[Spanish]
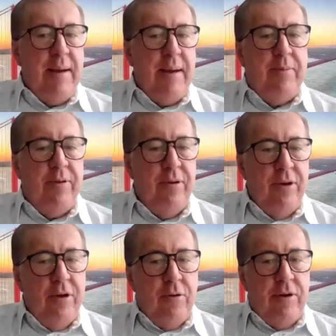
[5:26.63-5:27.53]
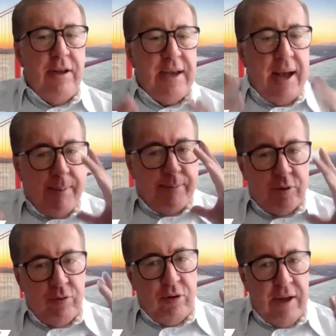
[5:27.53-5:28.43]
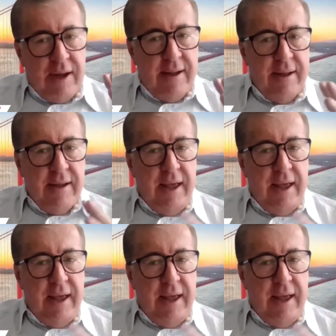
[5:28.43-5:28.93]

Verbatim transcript: por ejemplo, con esa absurda